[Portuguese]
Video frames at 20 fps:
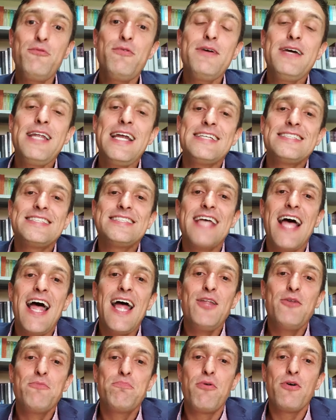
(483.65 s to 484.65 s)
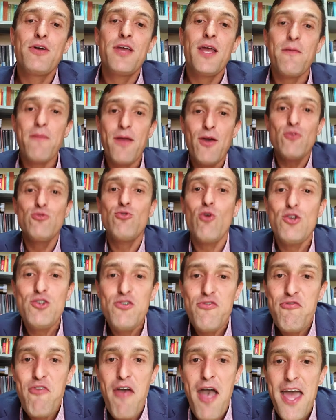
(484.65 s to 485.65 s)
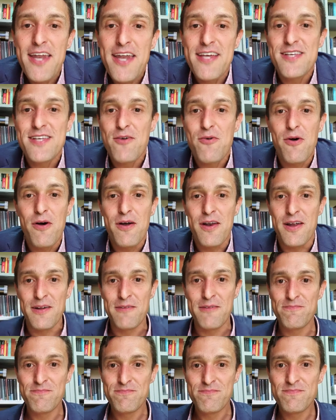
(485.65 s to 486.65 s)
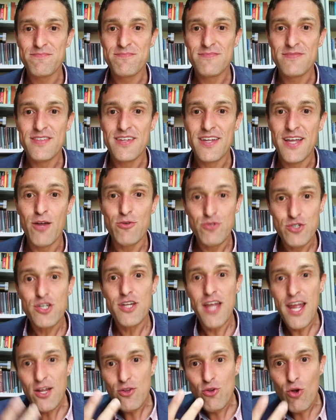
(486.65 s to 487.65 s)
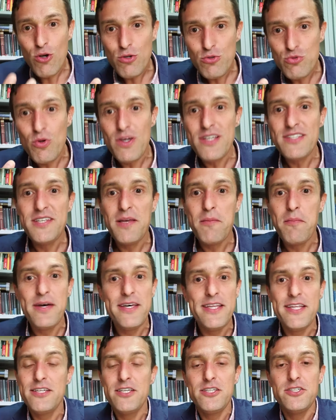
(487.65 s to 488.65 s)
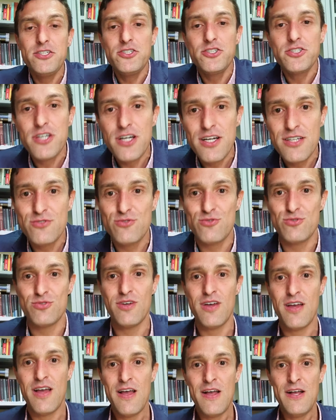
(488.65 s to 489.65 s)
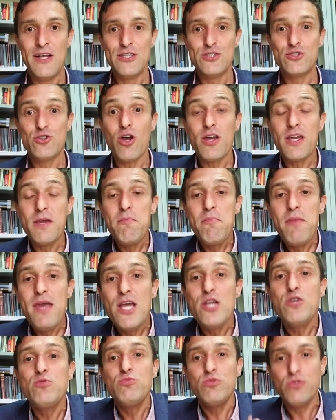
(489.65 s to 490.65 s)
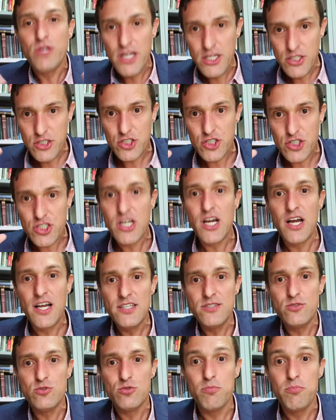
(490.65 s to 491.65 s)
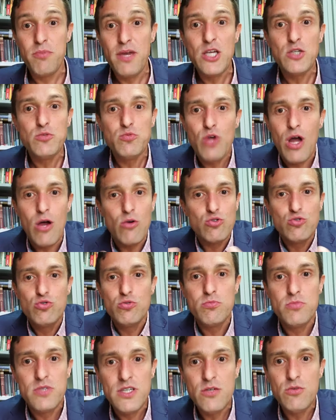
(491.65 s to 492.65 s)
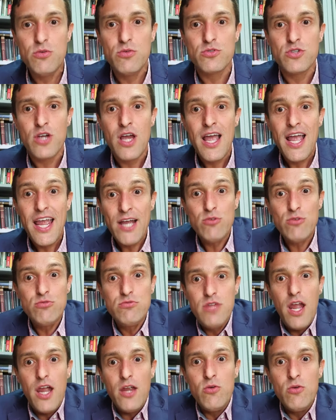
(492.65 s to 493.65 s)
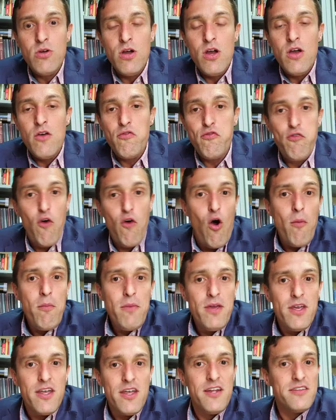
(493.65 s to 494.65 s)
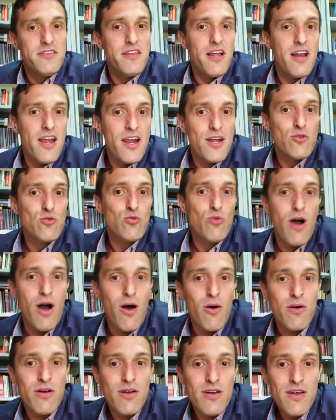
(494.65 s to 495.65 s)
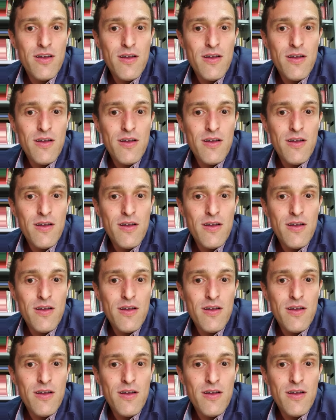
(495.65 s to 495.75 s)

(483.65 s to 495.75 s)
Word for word: engraçado porque eu estou de férias agora. Eu tirei dois, duas semanas de descanso. Só que mesmo em descanso, mesmo aos domingos, eu tenho fome intelectual.